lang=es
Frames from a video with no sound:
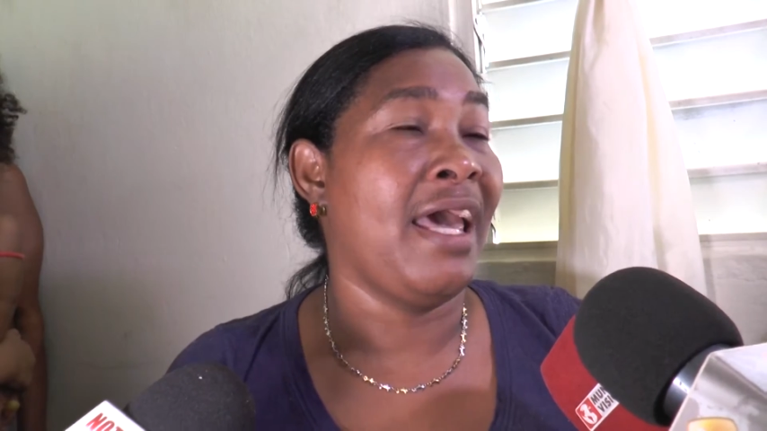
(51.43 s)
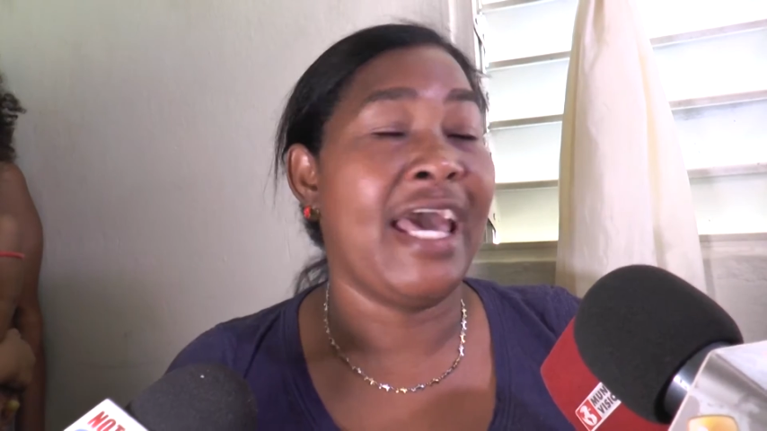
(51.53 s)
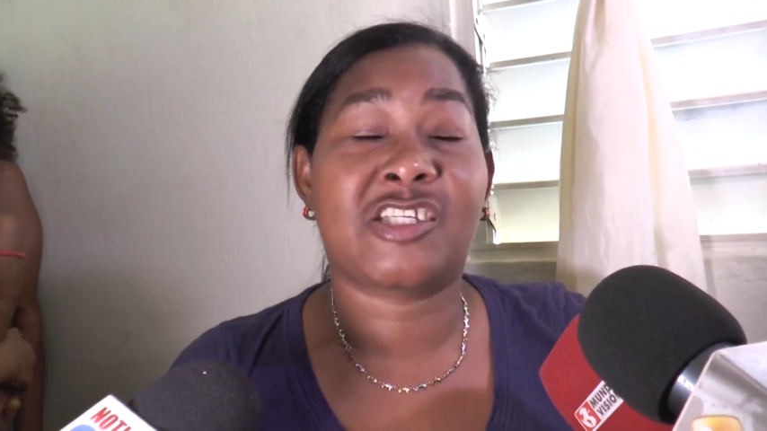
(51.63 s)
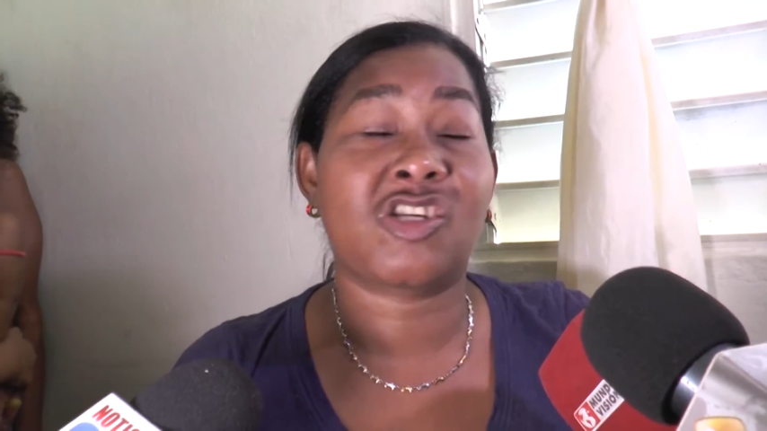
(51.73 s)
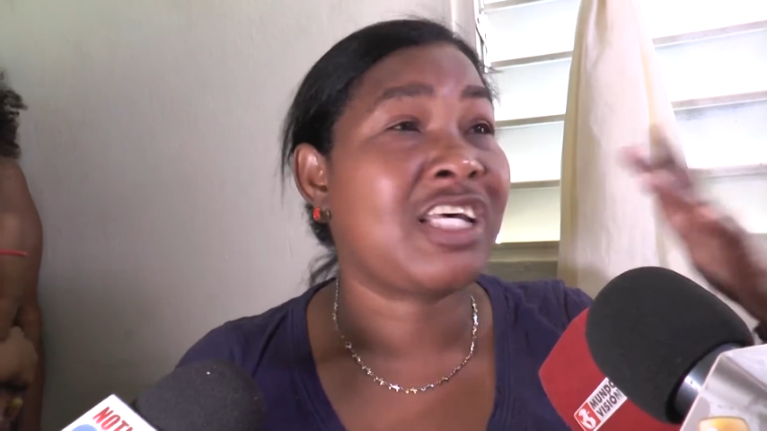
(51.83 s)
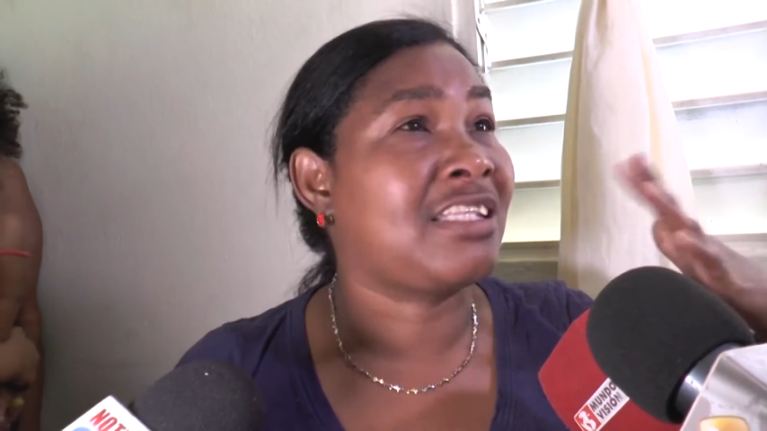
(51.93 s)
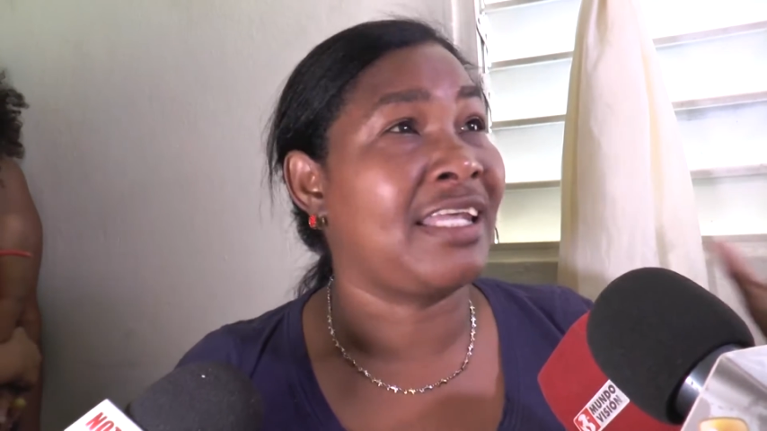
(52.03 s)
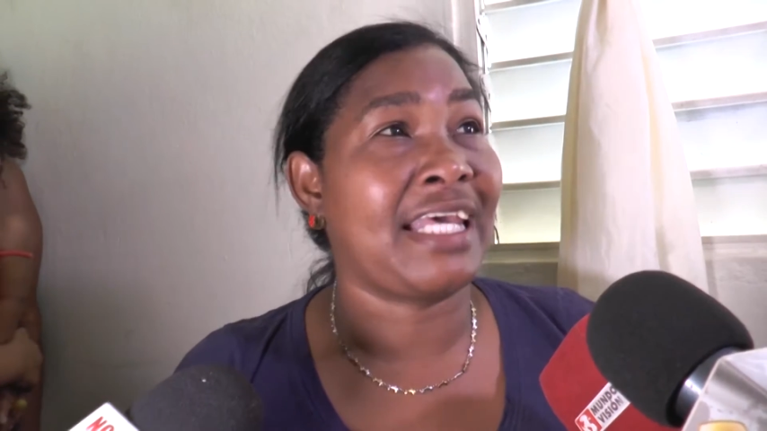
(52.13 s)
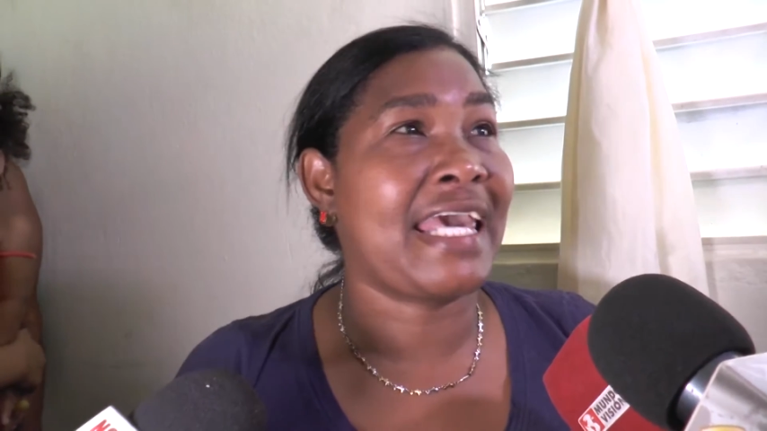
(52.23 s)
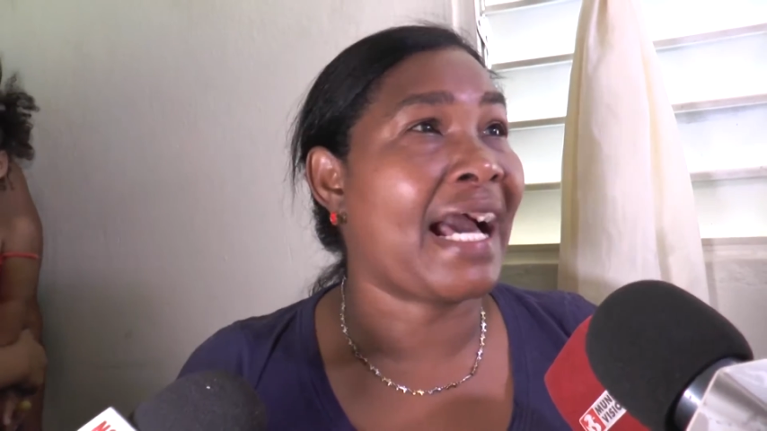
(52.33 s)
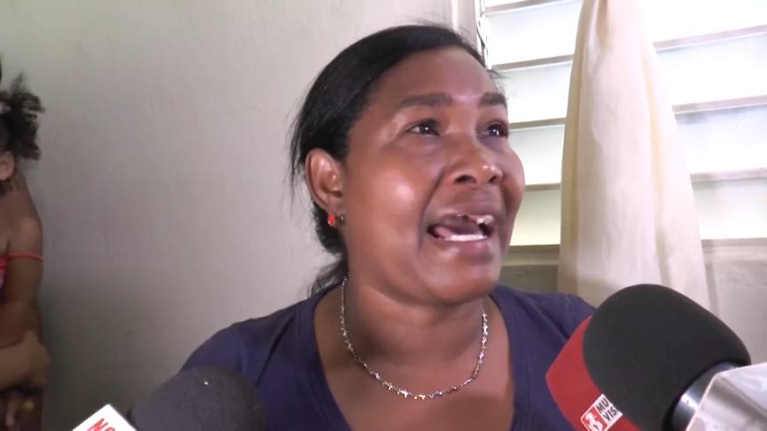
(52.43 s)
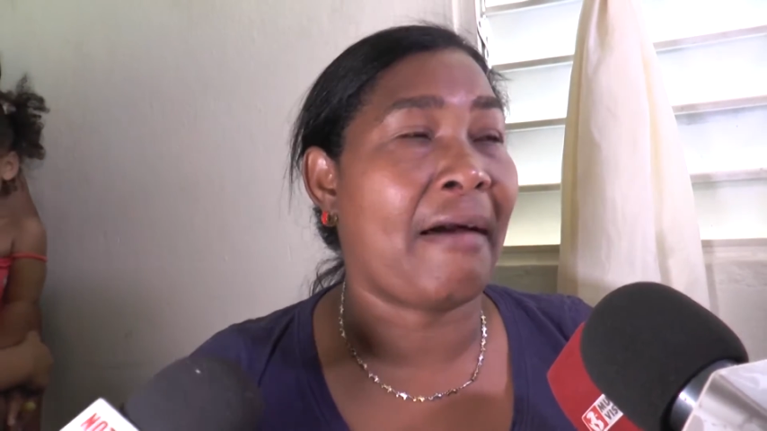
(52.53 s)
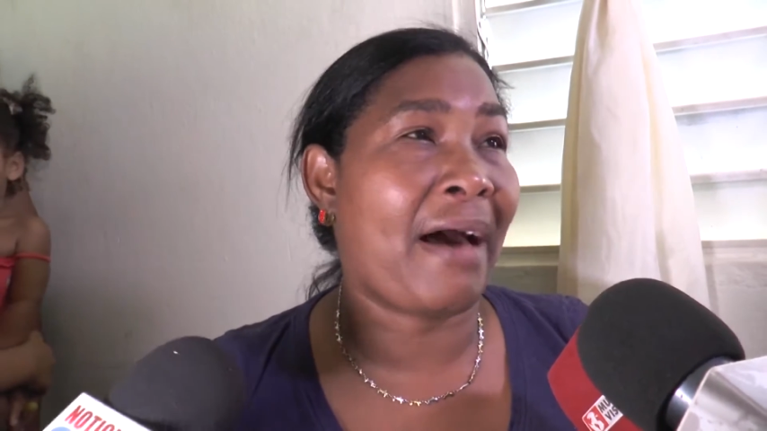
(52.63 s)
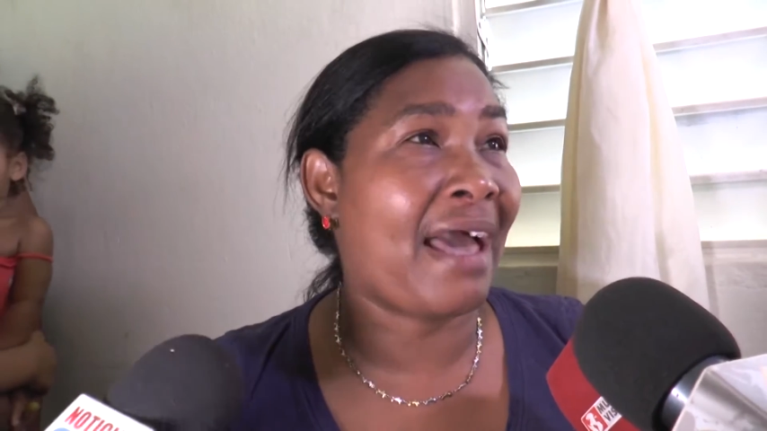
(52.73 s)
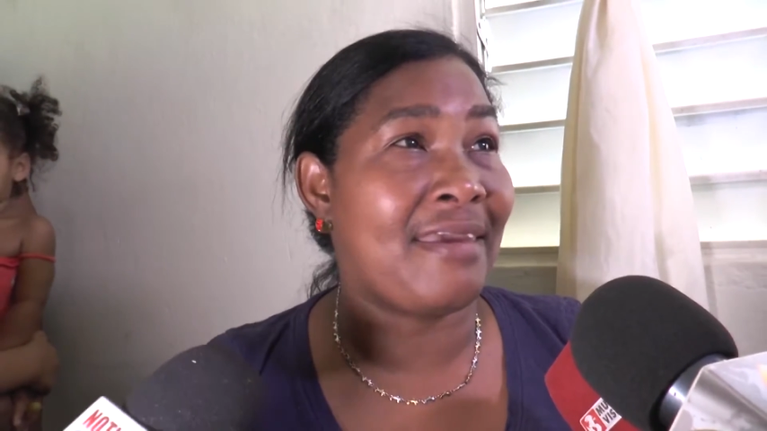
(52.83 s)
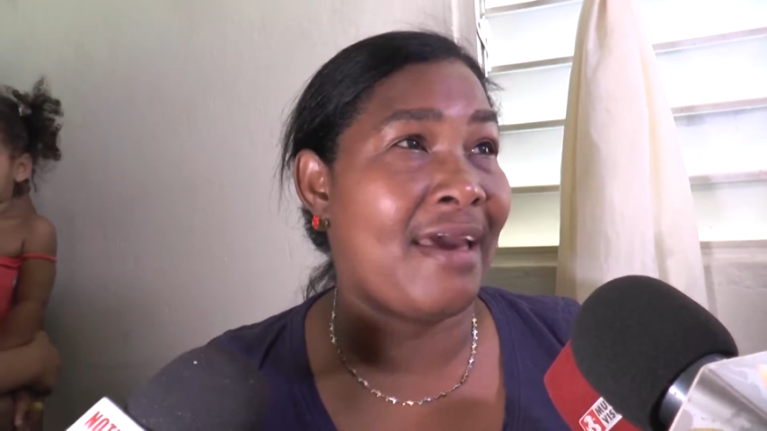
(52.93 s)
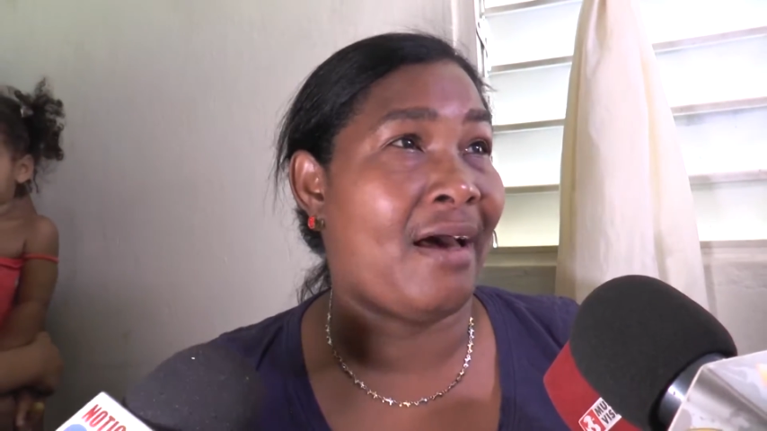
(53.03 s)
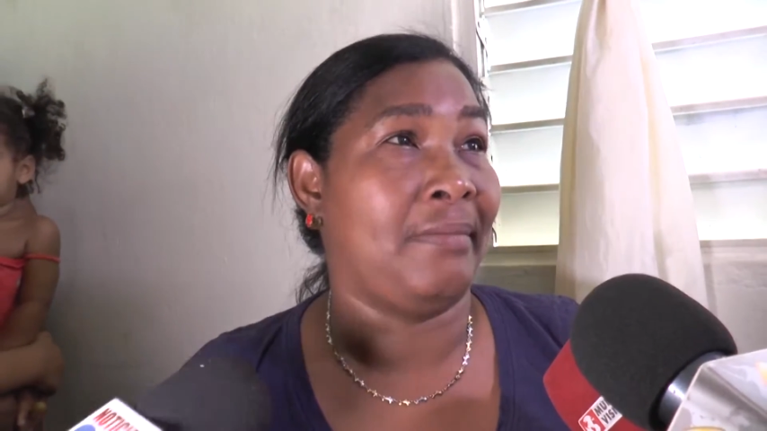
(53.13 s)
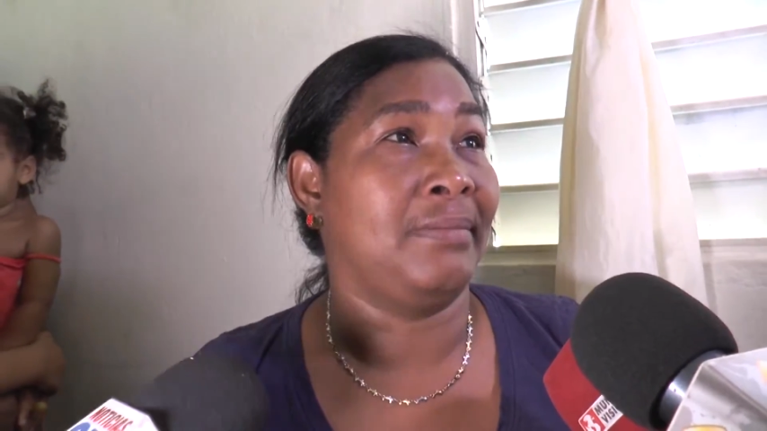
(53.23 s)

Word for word: Eso se tiene que acabar ya.